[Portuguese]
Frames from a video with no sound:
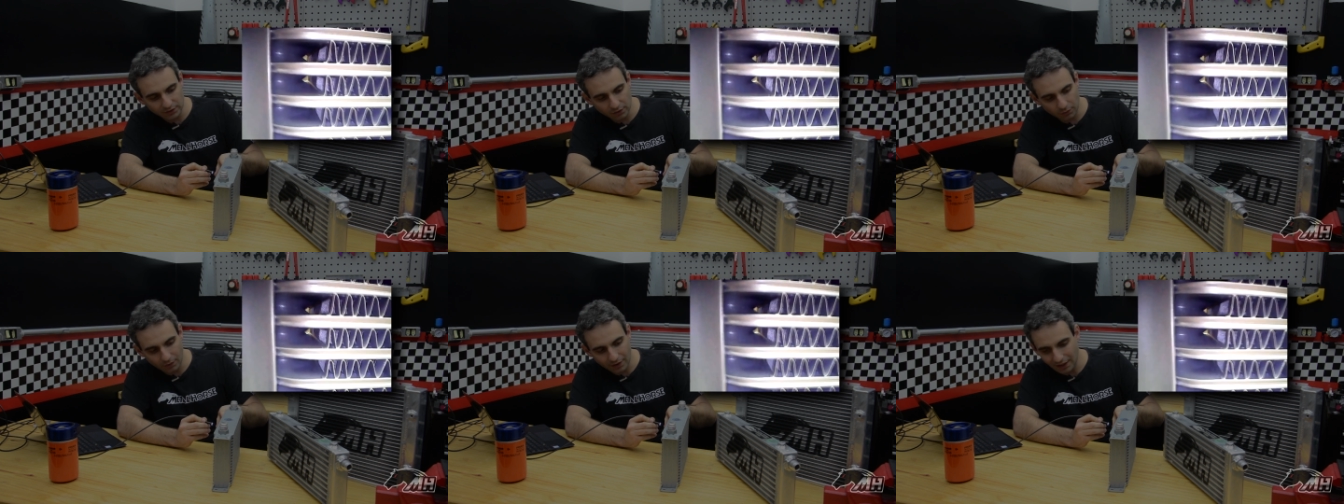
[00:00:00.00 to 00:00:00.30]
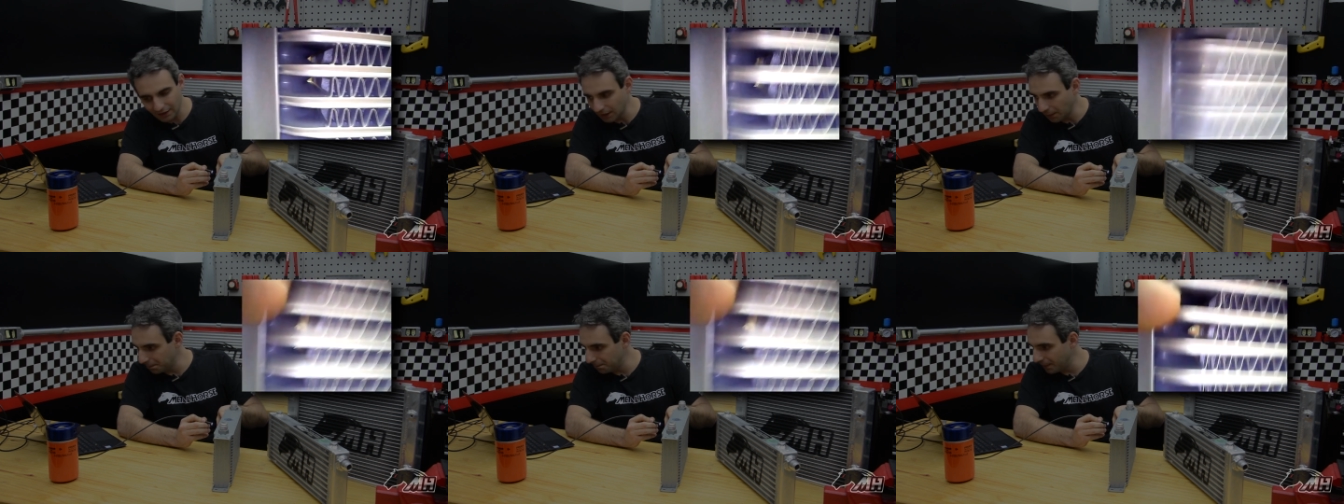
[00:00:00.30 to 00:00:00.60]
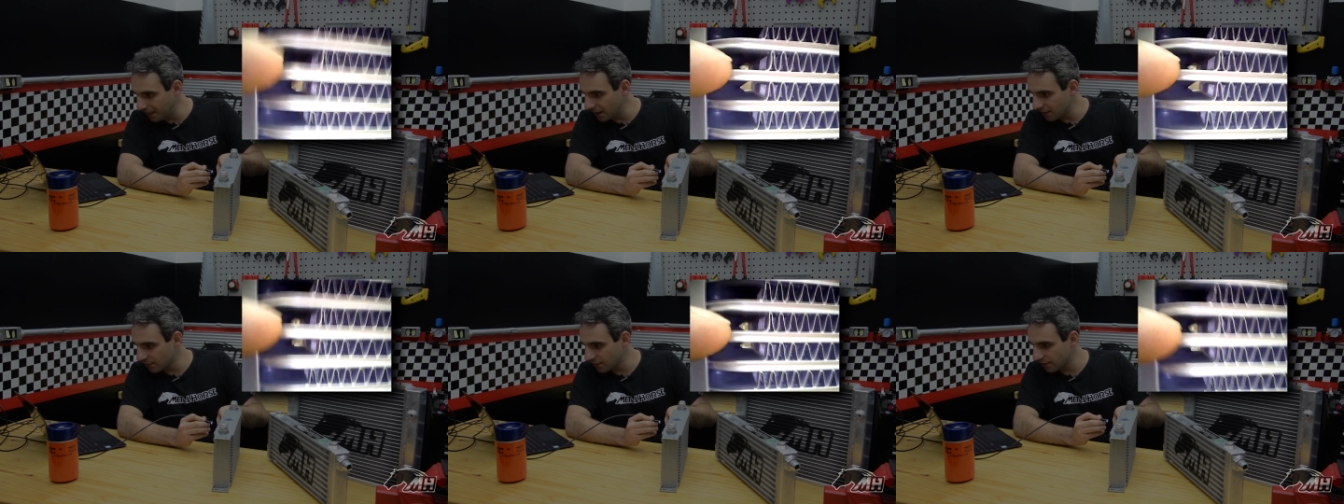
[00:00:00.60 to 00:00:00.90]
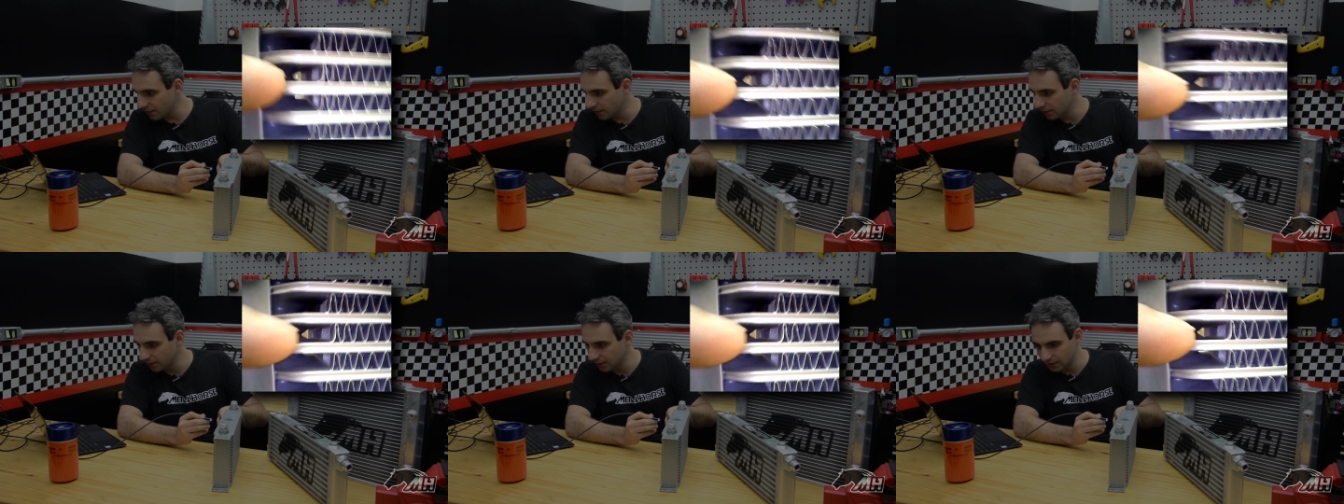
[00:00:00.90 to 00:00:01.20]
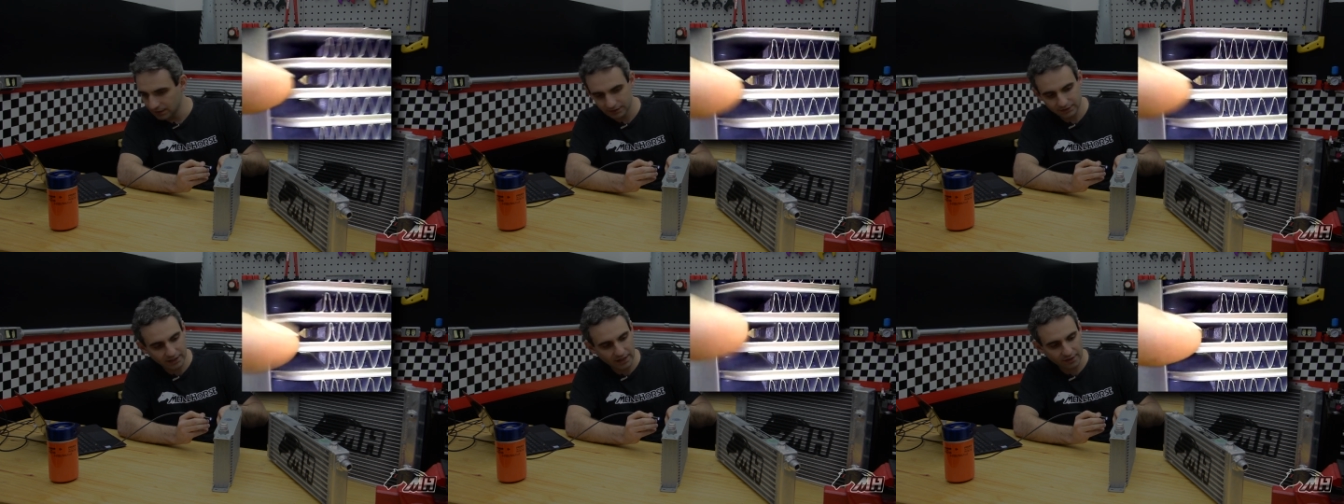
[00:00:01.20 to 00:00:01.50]
Então cada peça
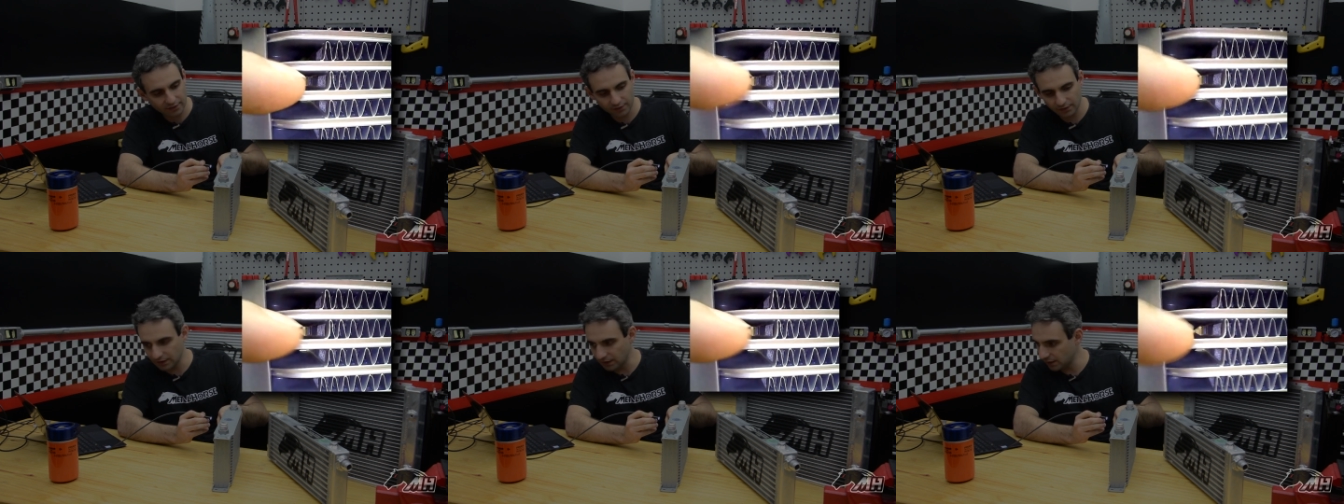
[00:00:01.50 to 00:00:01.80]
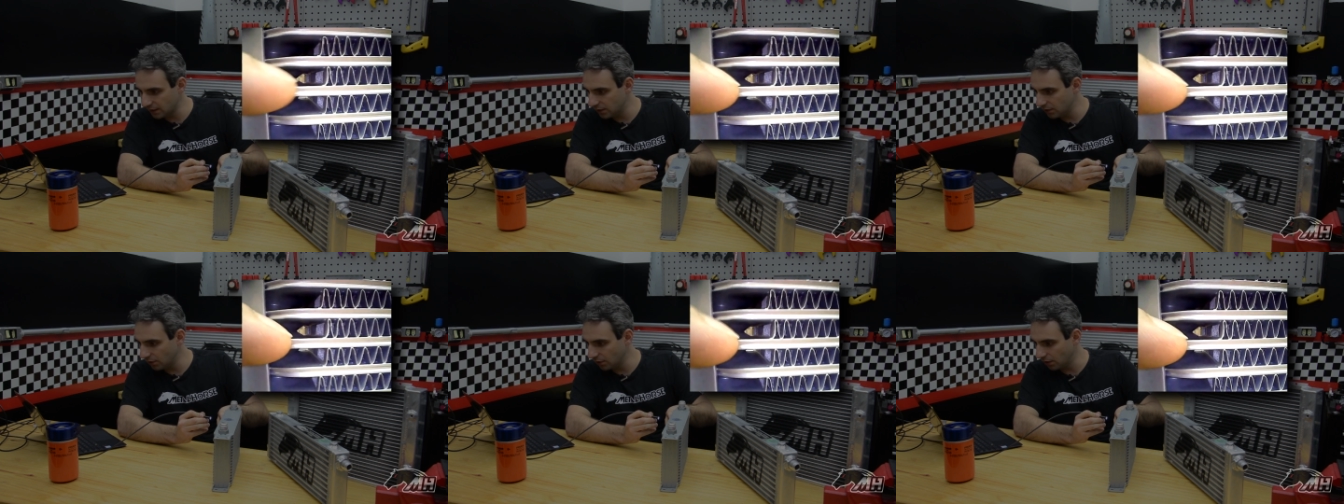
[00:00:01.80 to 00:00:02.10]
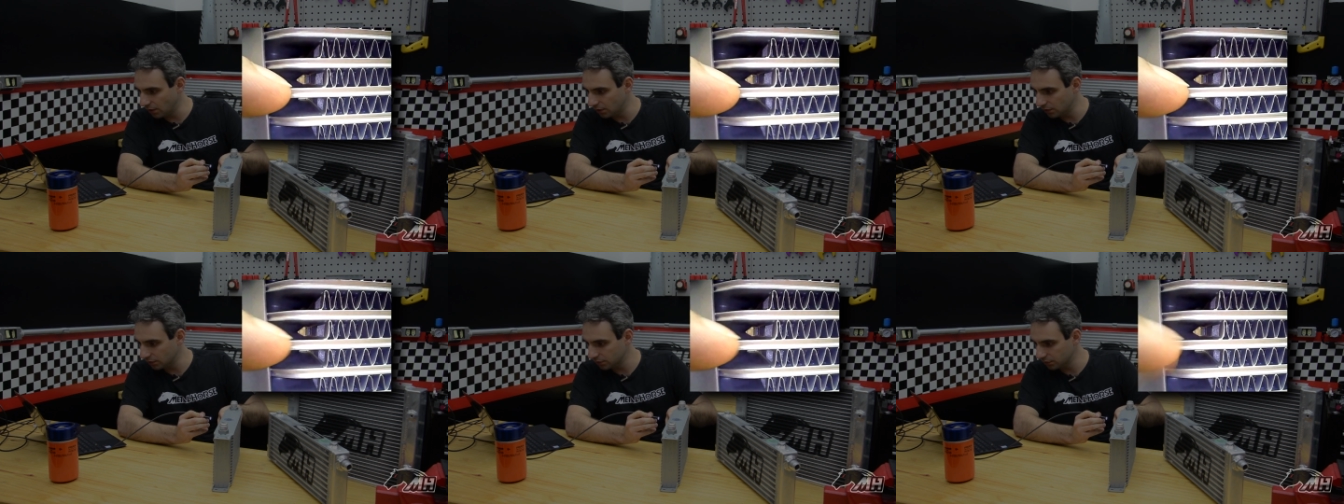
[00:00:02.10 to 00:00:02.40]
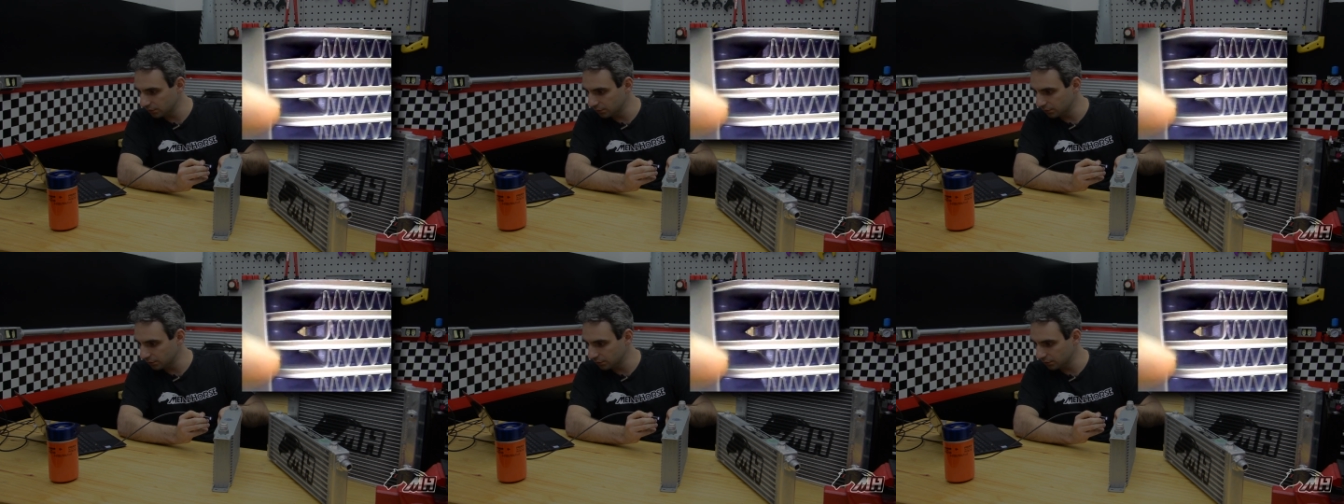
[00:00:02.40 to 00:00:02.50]
dessa daqui, ó,